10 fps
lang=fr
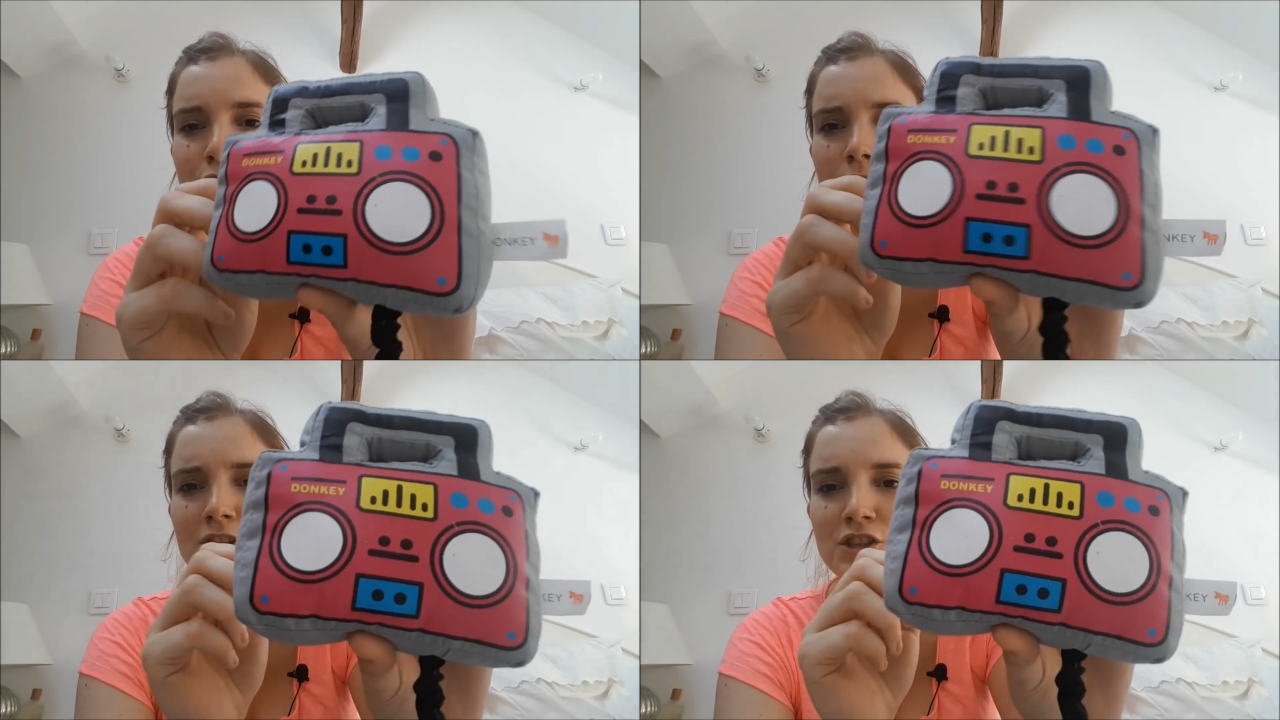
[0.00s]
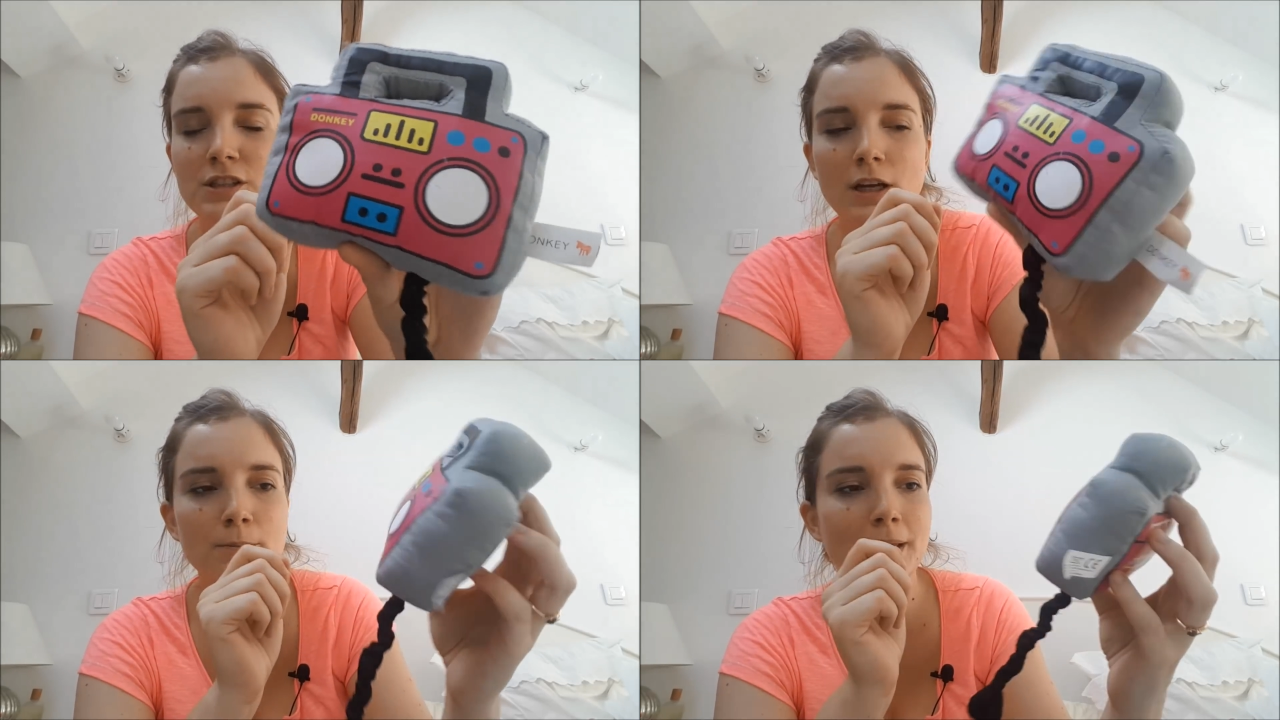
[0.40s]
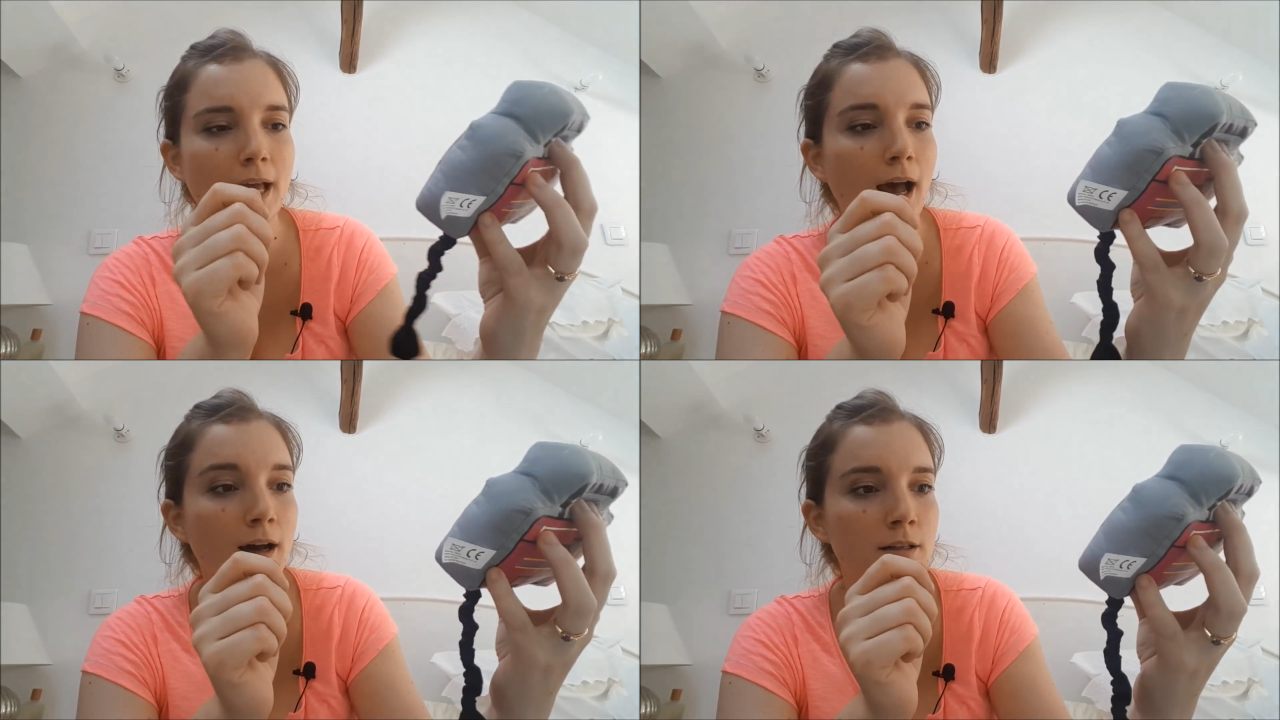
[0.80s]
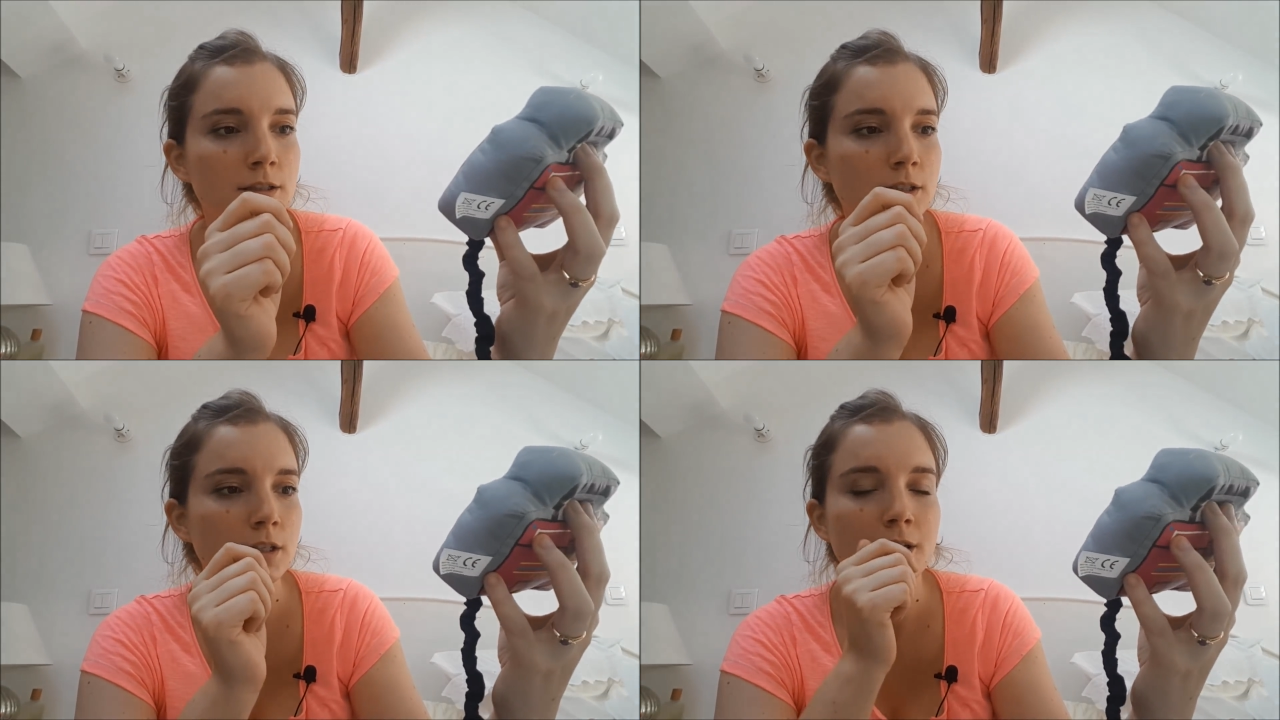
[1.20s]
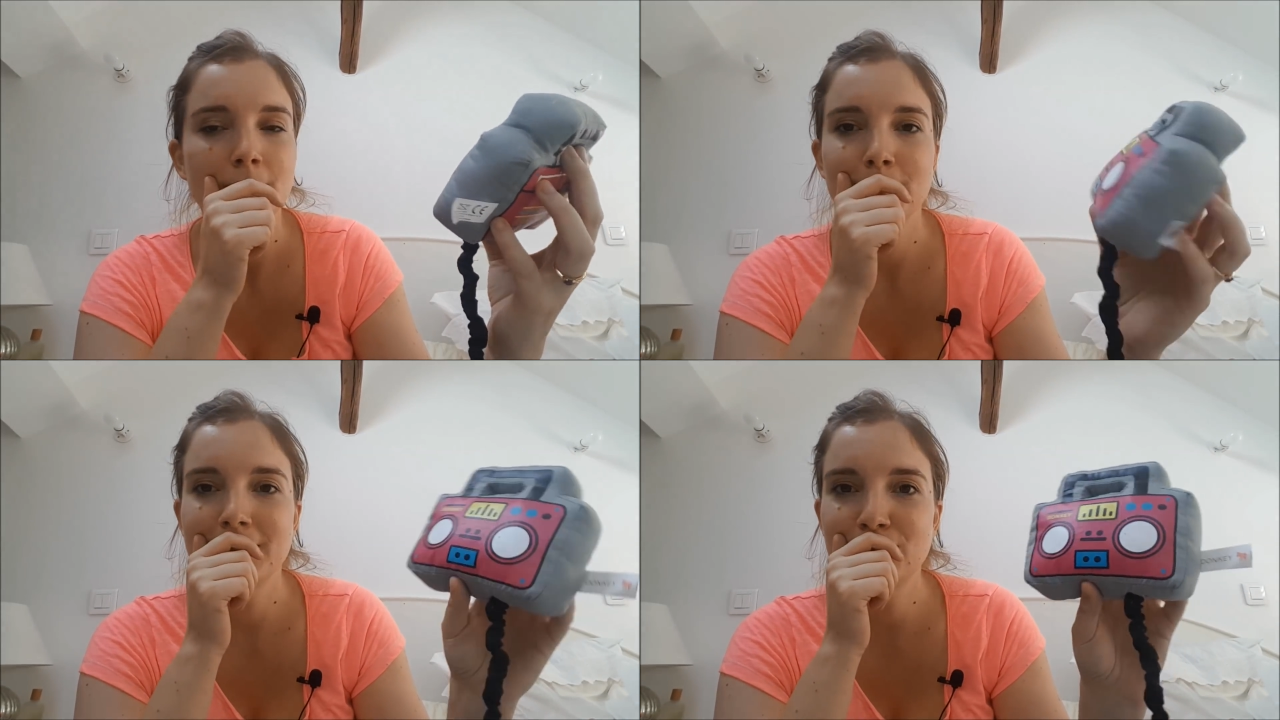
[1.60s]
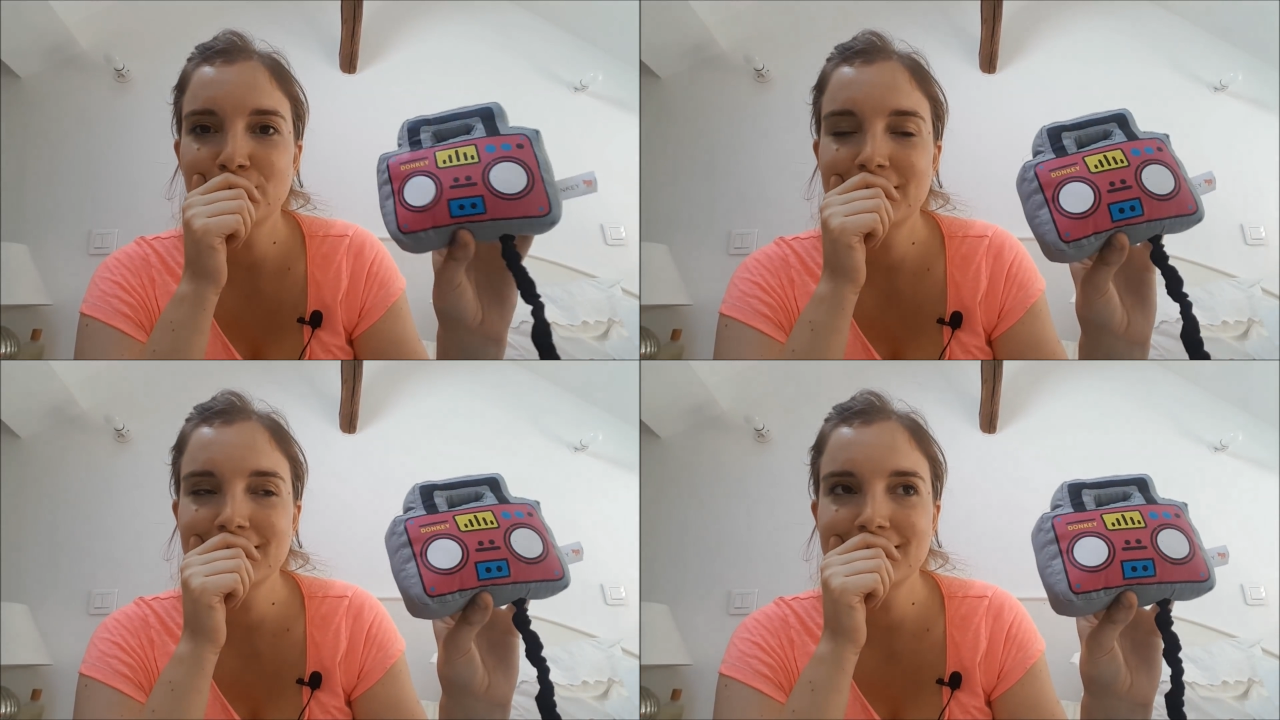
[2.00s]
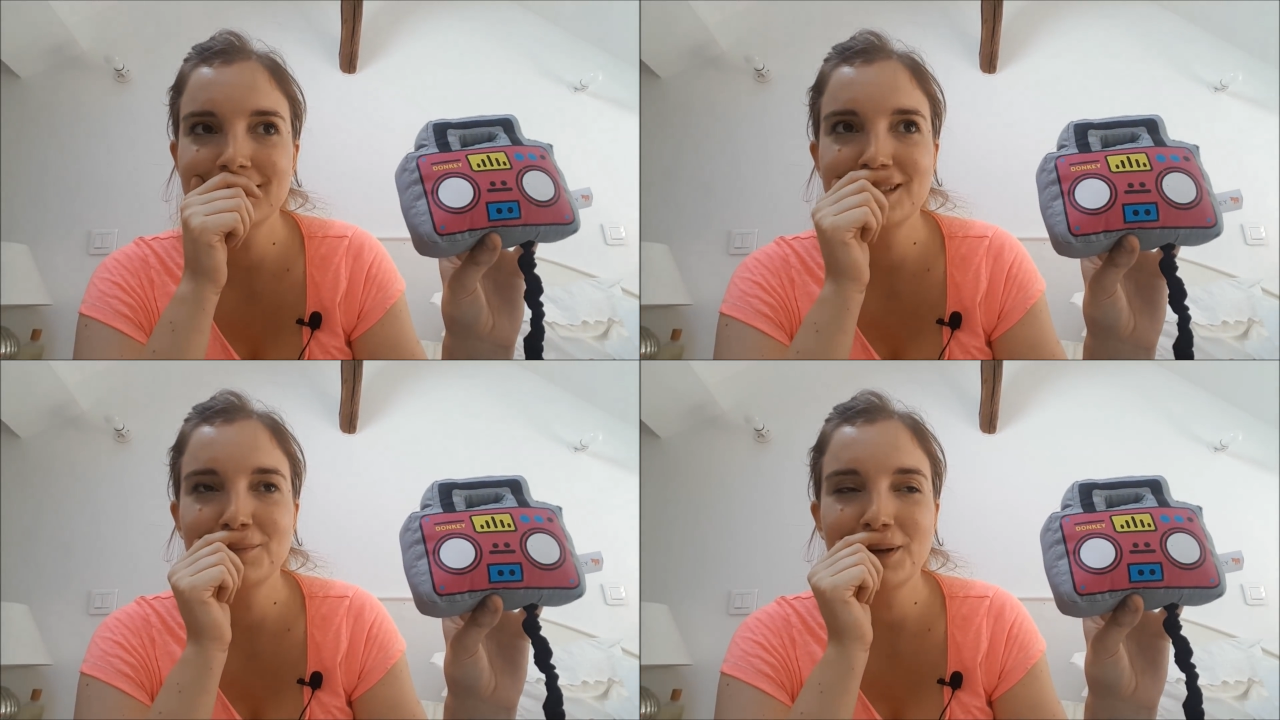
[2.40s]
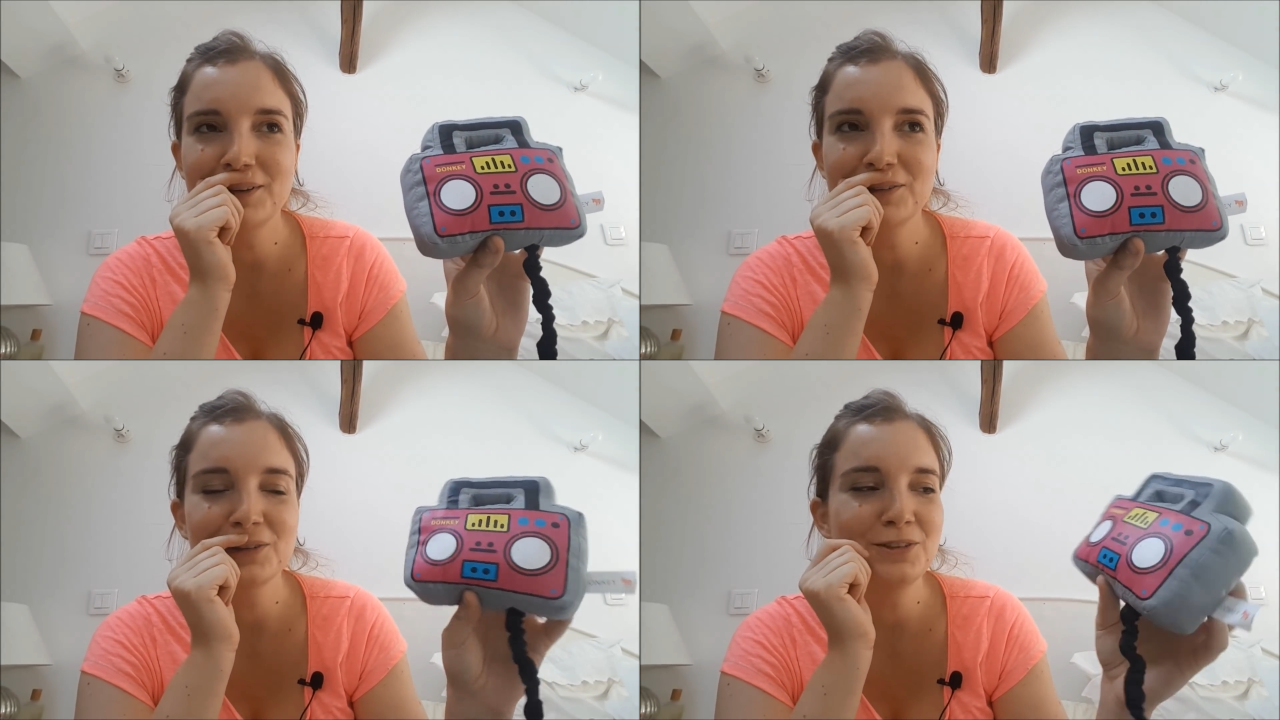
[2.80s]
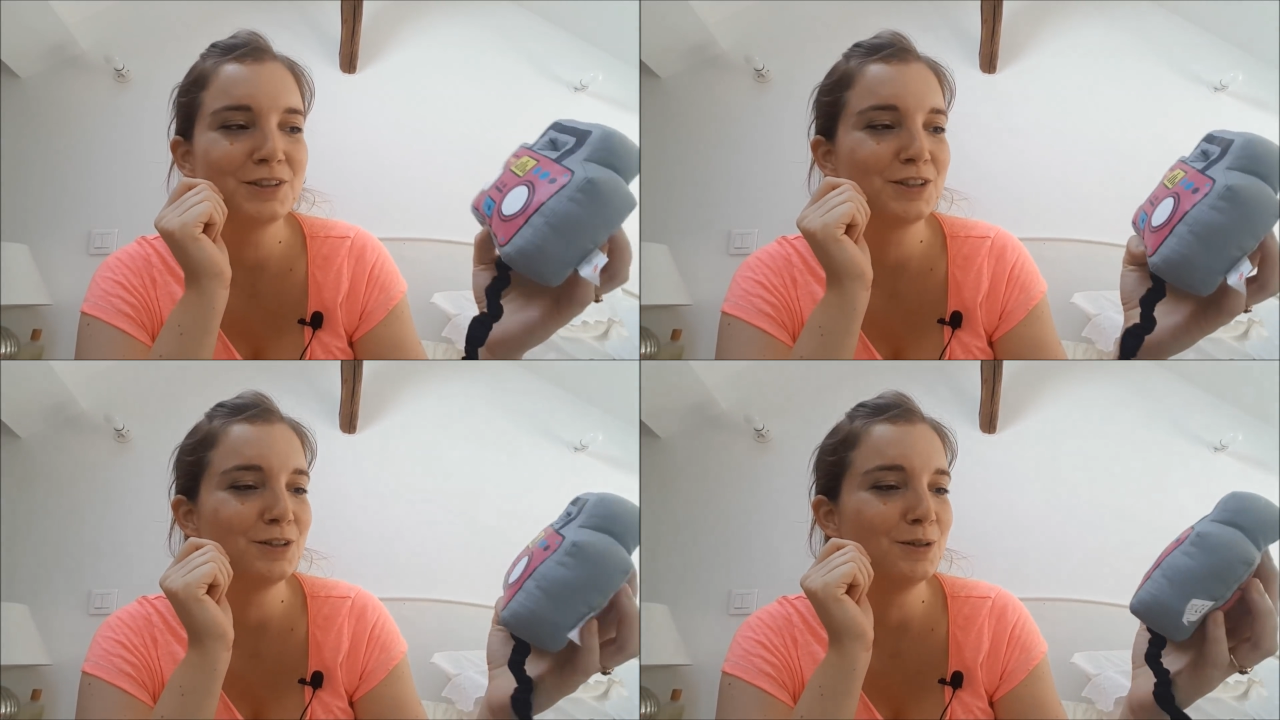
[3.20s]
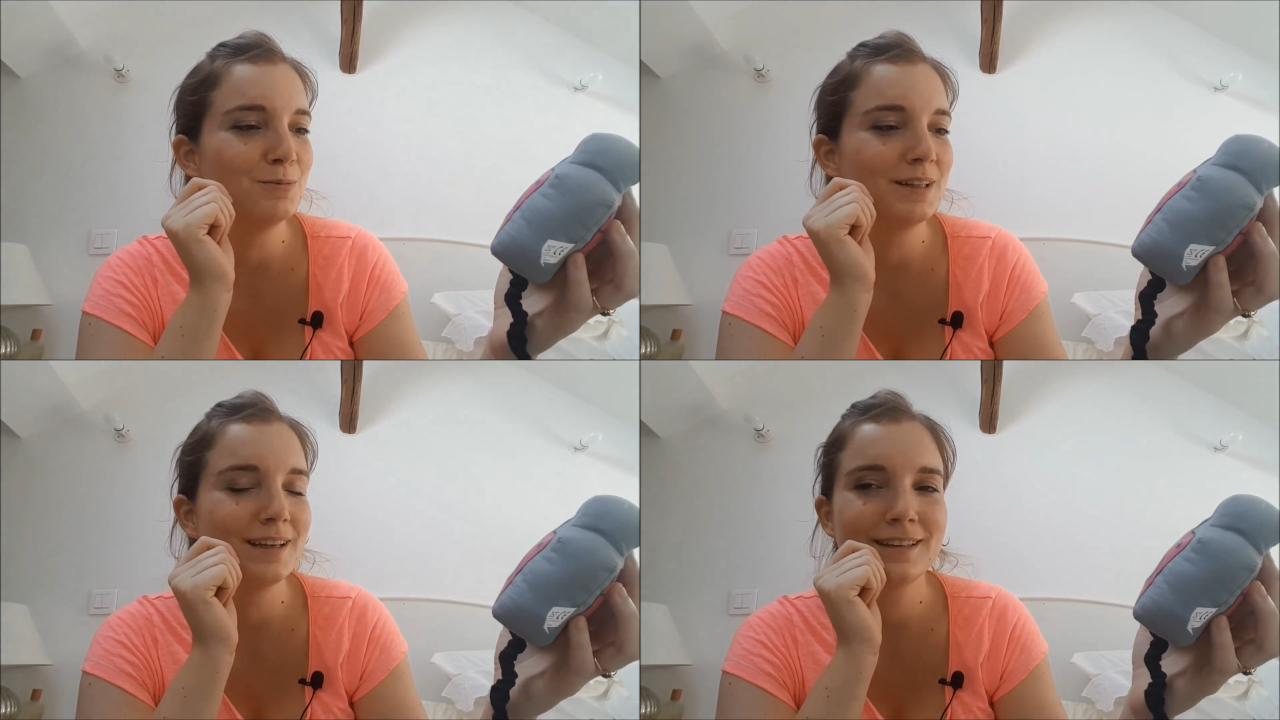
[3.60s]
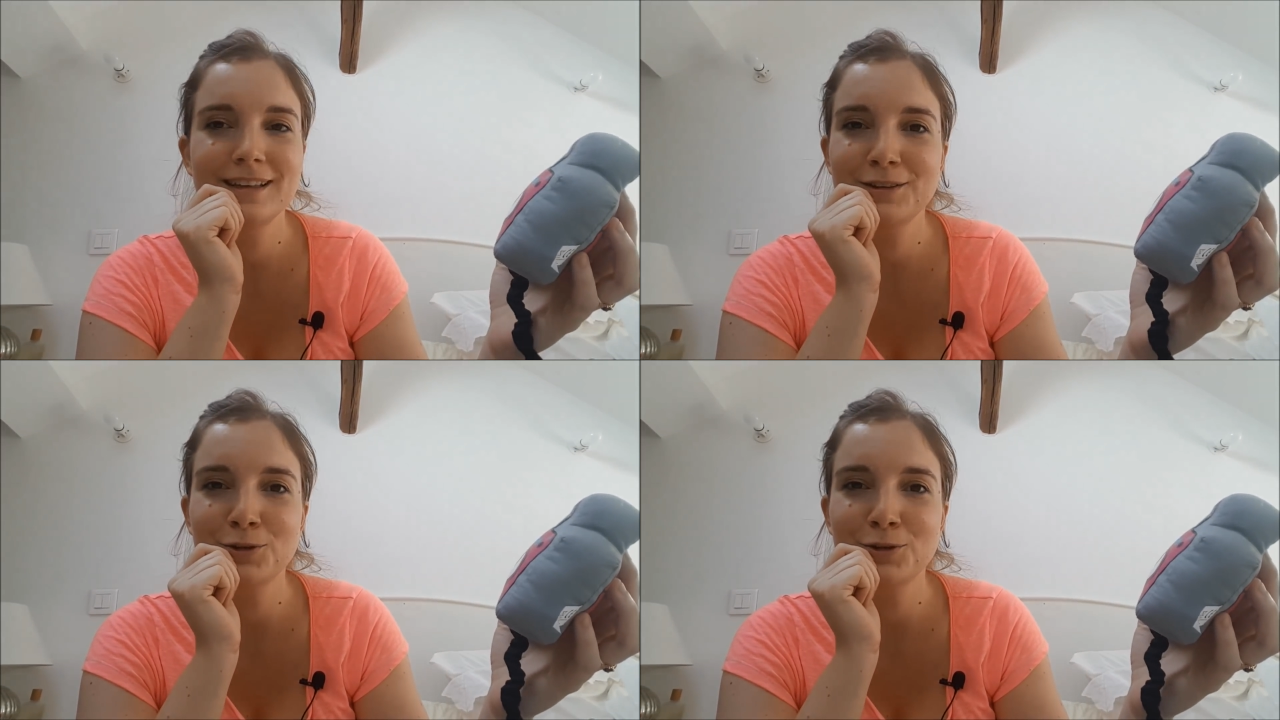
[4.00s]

Je crois que j'ai déjà mais ah Mais Donkey, c'était pas le truc que j'ai eu le mois dernier,